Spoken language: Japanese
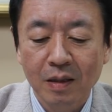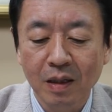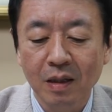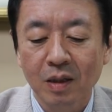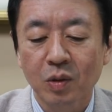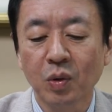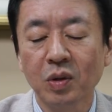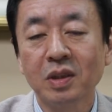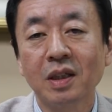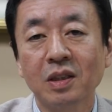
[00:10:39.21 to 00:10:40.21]
でこ
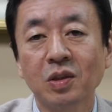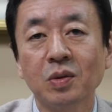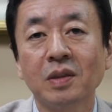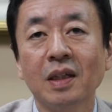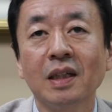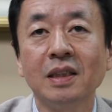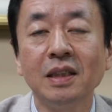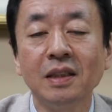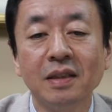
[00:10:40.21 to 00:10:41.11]
ういった規則正